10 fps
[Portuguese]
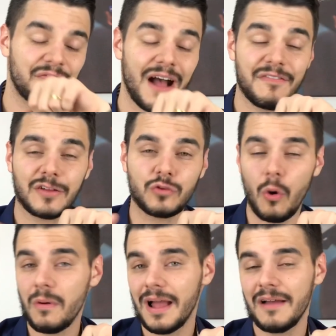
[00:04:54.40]
Fava
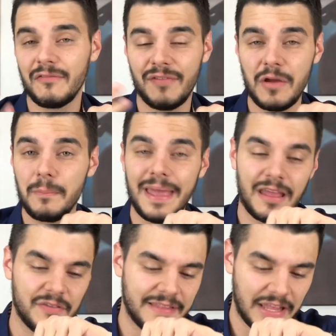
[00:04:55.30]
tonka veio
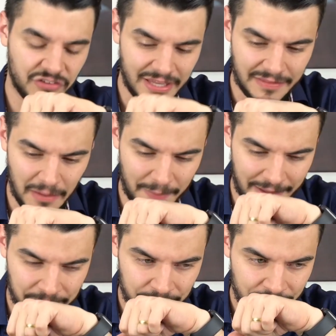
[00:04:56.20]
bem evidente aqui
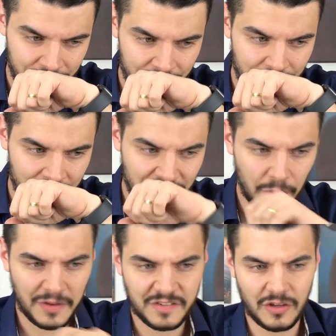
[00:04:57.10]
também.
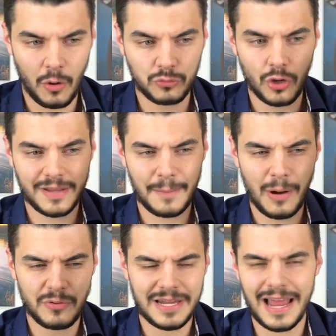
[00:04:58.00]
Então assim, ó, um toque
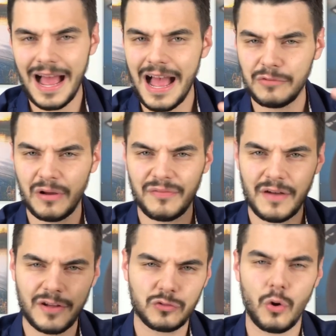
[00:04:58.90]
abaunilhado, a
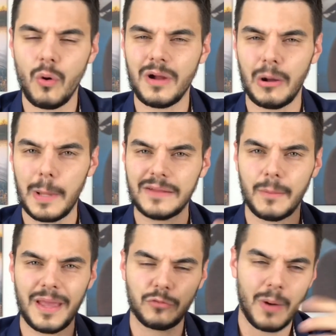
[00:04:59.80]
fava tonka, um lado
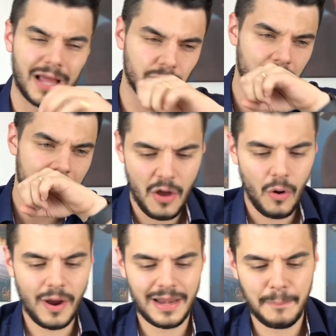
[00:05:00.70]
amendoado.
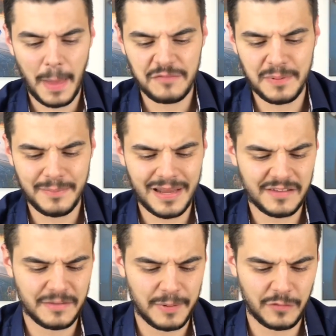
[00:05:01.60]
Olha, para as
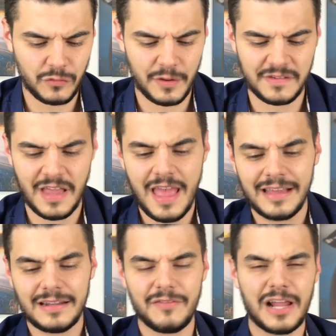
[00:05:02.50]
primeiras impressões,
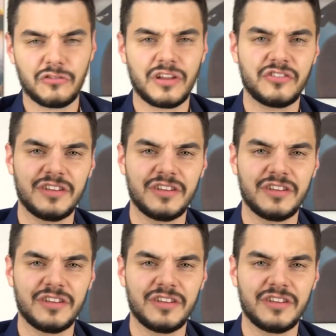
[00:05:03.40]
na verdade eu já